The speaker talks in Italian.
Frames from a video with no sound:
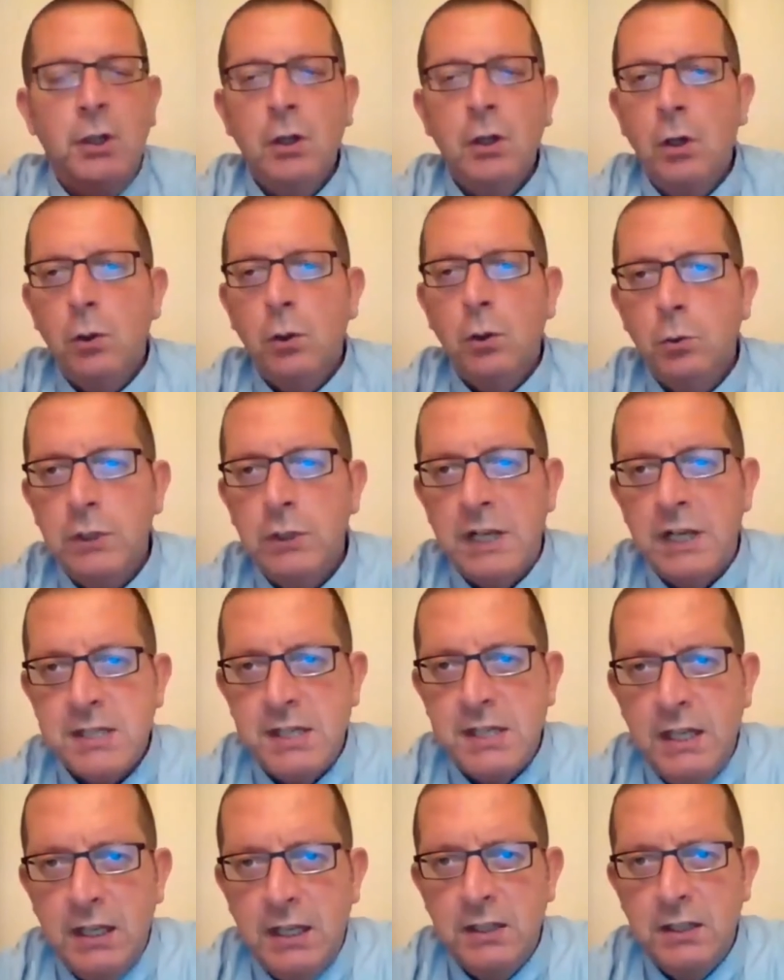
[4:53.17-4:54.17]
una
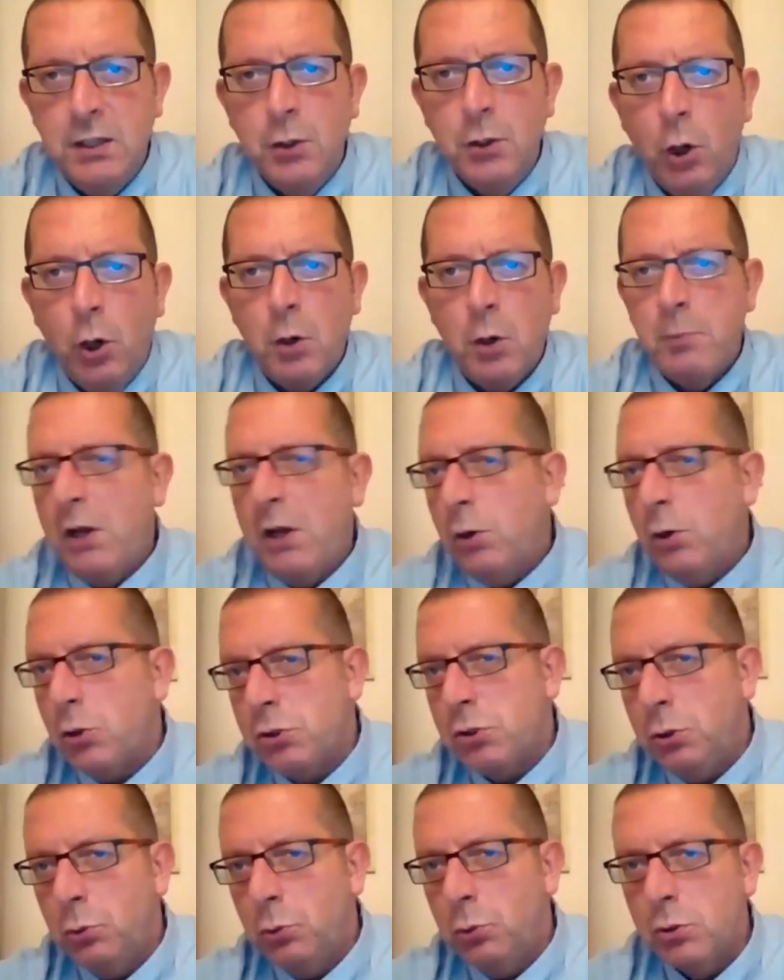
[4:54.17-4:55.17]
serie di norme
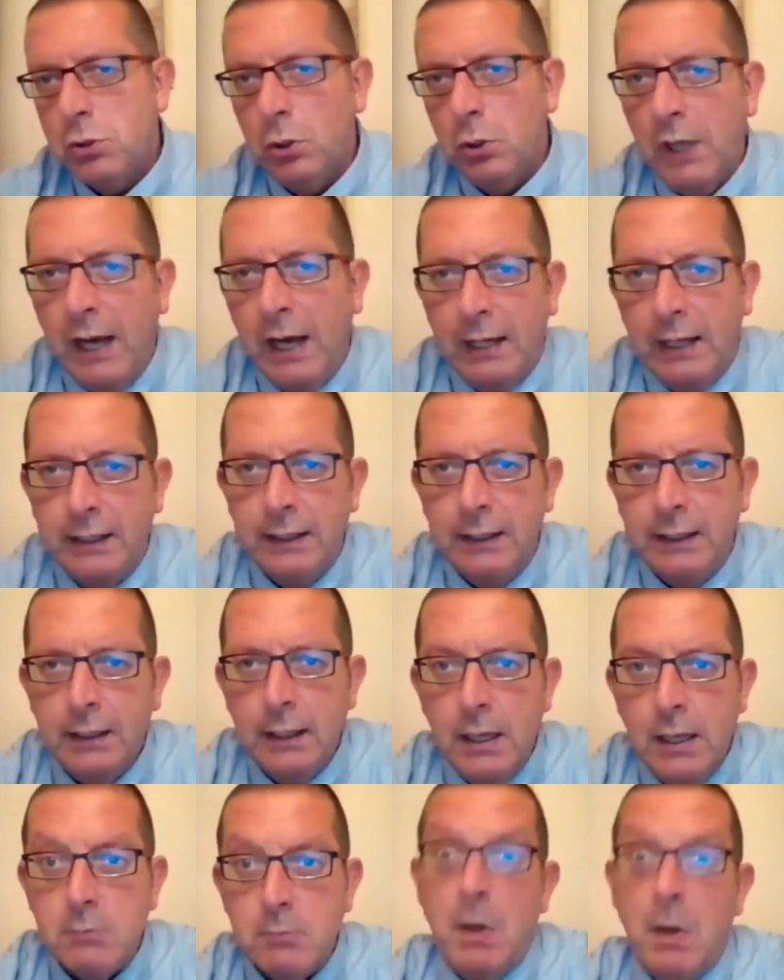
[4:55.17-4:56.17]
costituzionali,
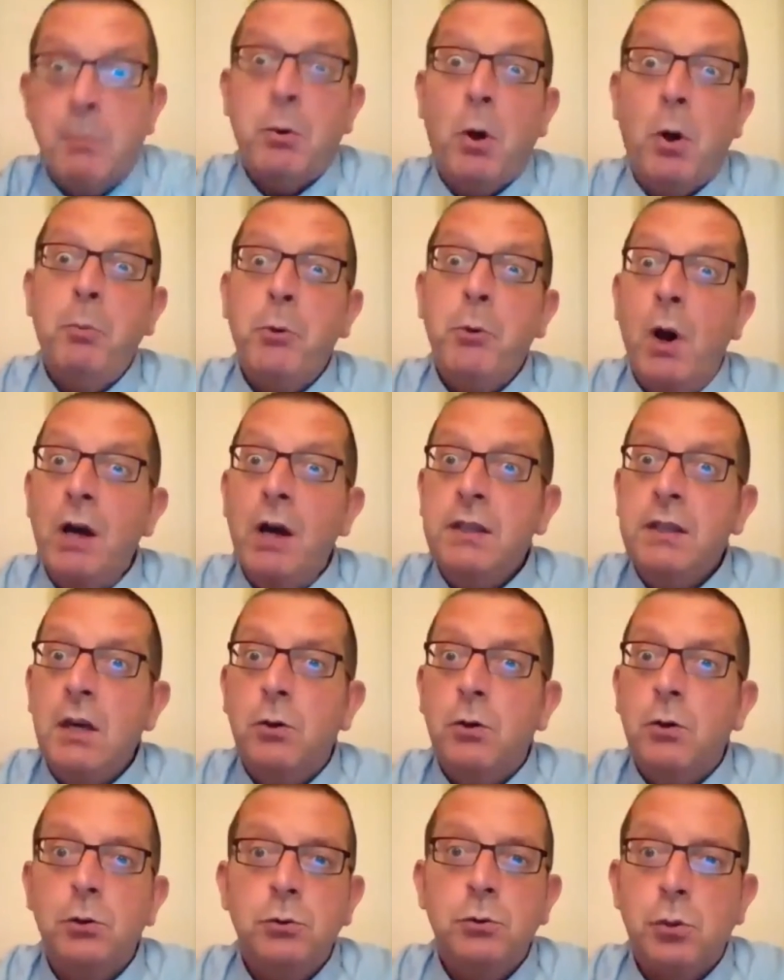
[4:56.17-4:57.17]
ma proprio anche
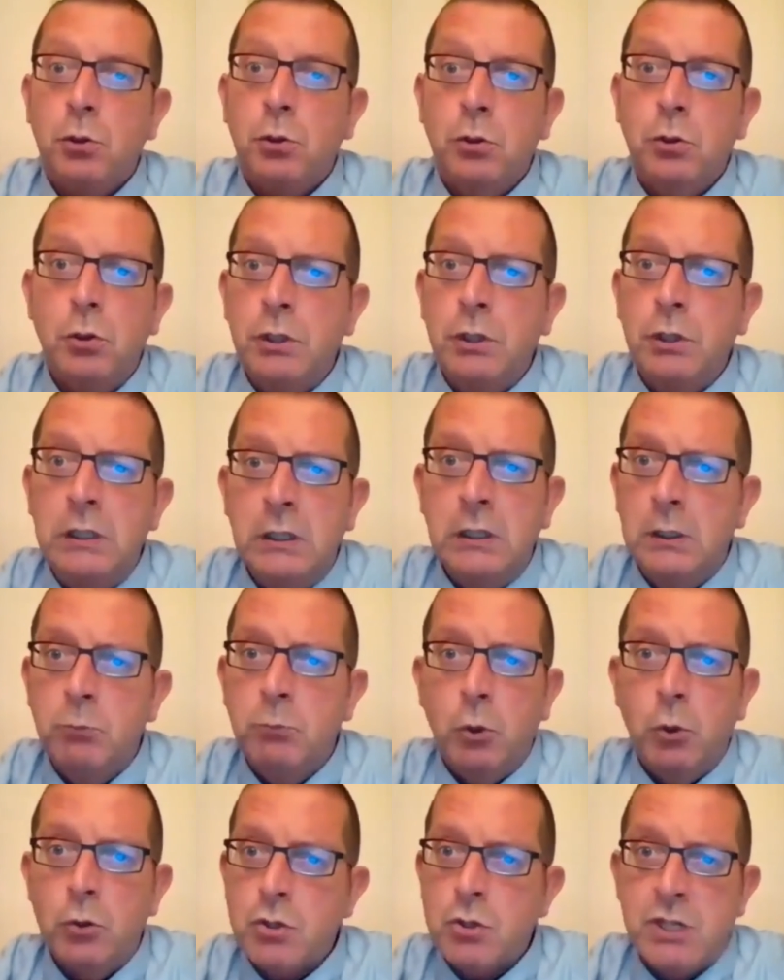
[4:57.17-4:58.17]
contro il
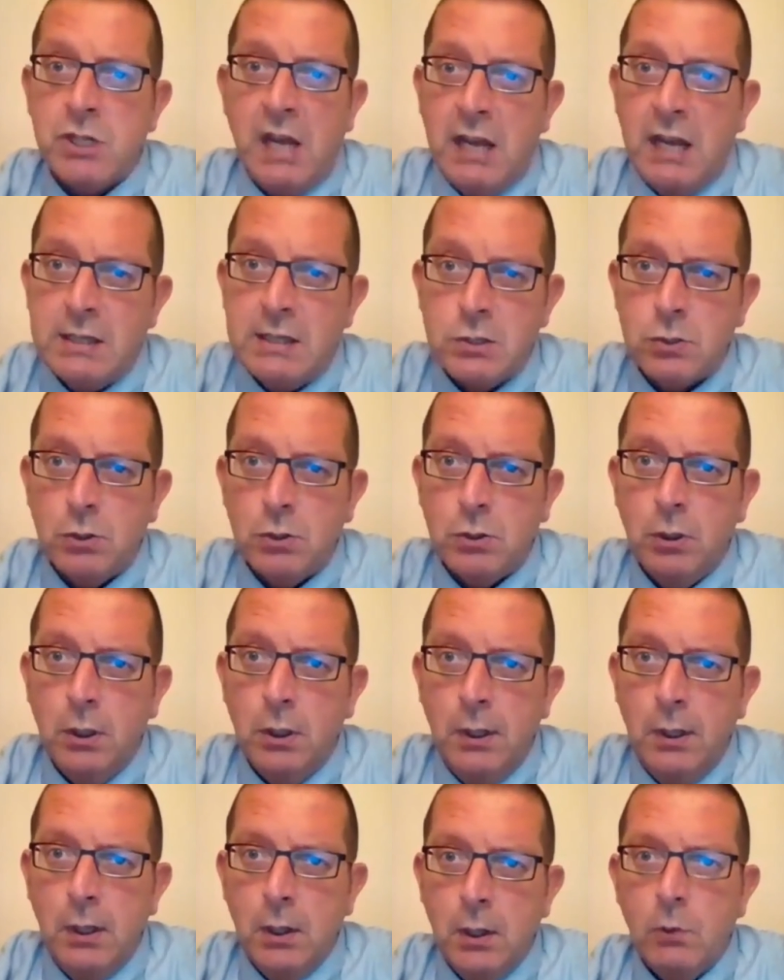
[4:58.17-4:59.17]
buonsenso.
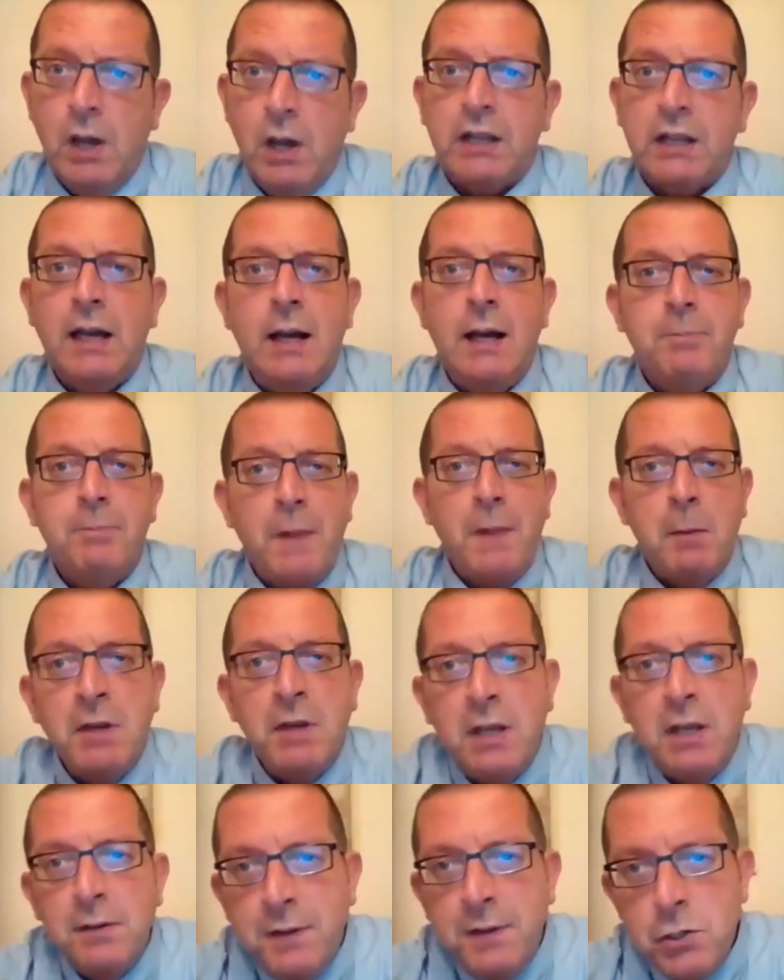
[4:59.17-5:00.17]
Guarda, a
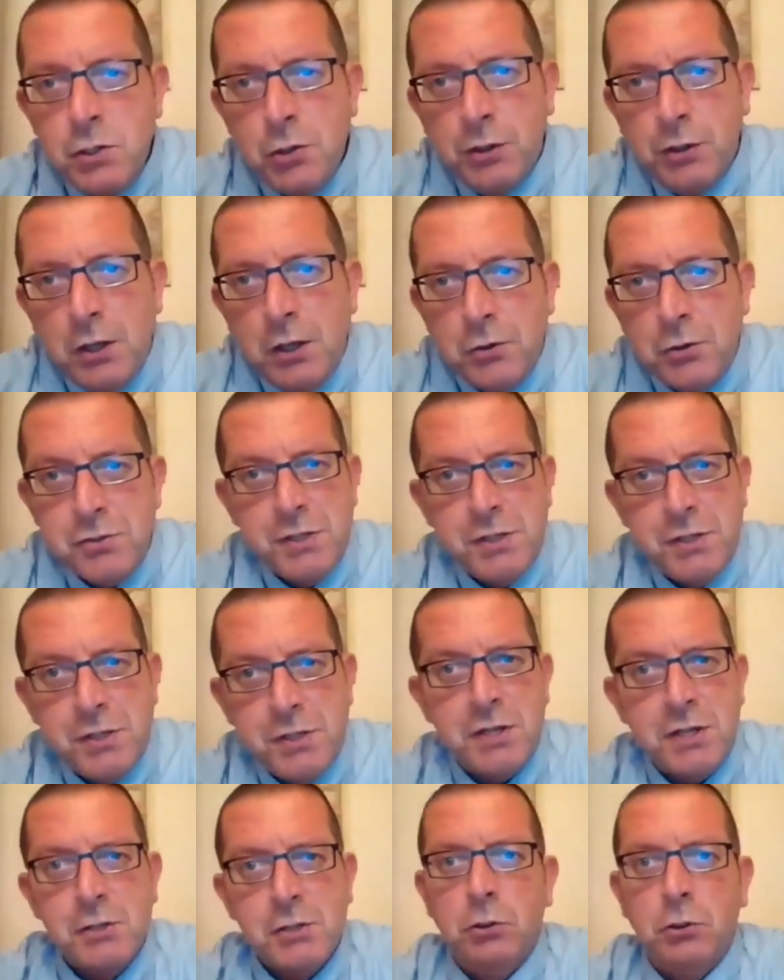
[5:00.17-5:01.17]
beneficio dei nostri
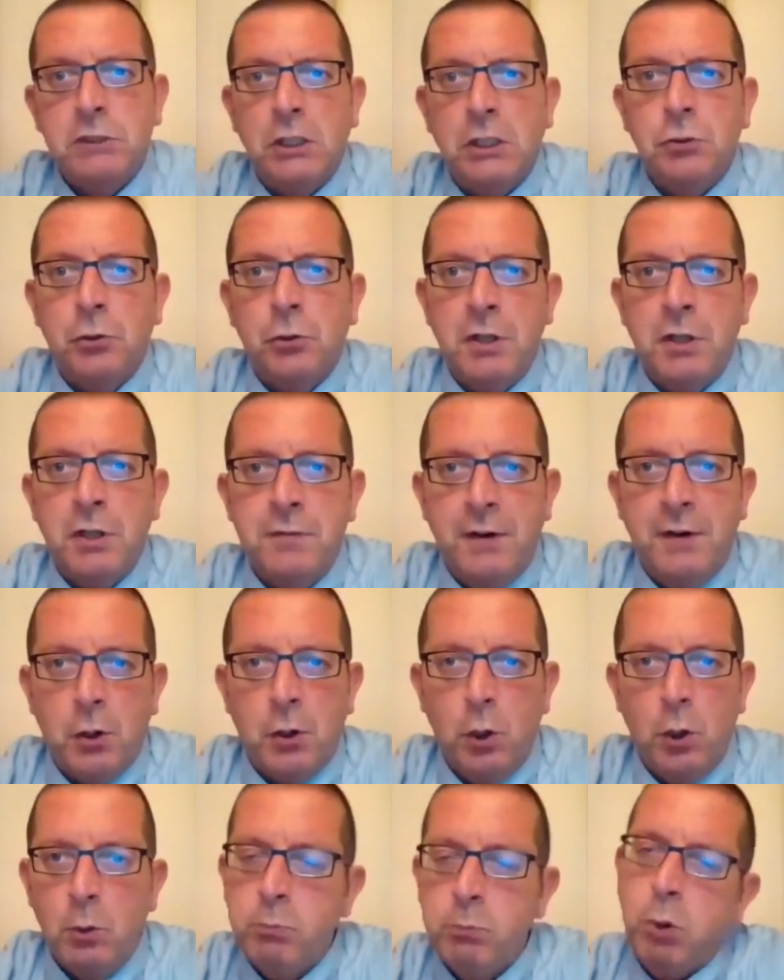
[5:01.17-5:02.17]
ascoltatori
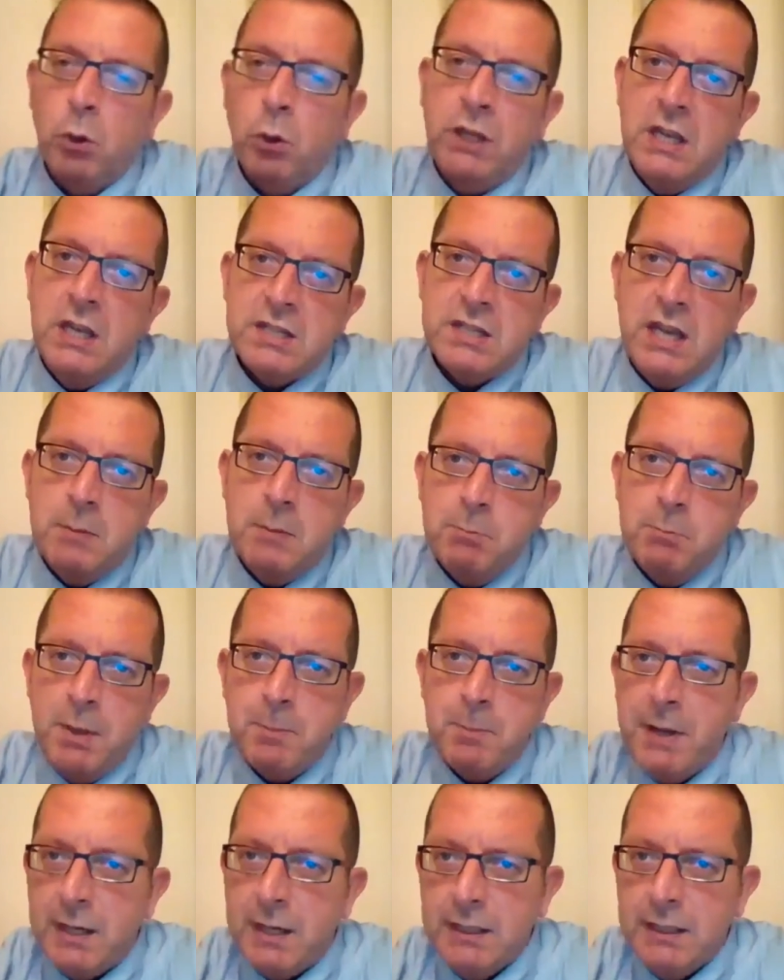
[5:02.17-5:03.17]
farò pochi esempi
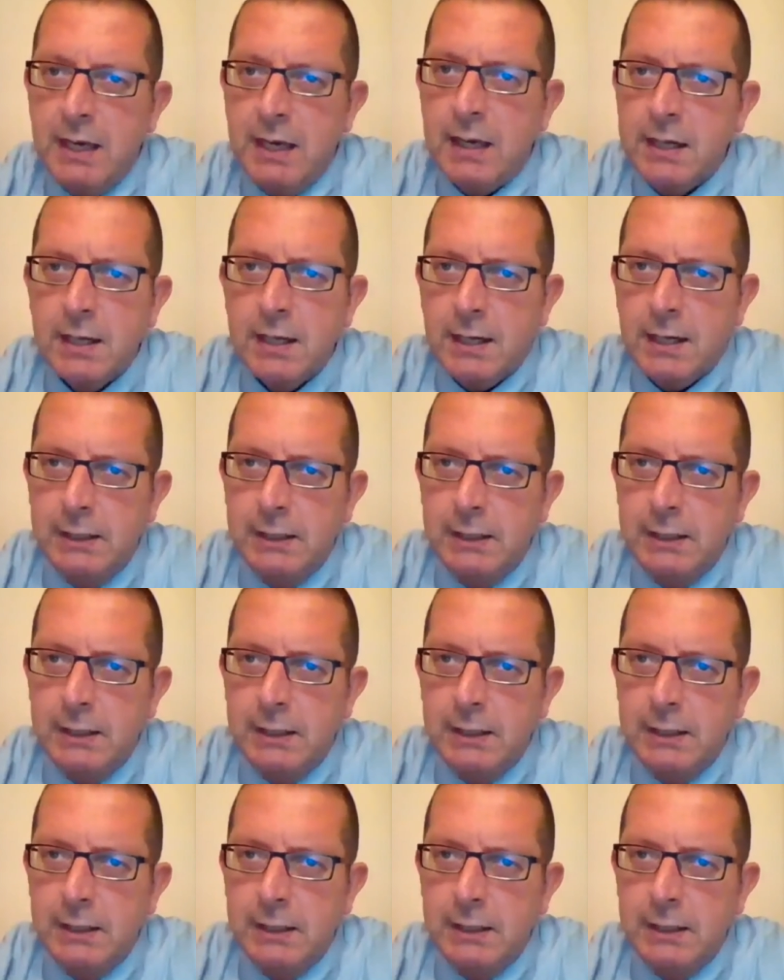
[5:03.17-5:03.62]
per chiarire il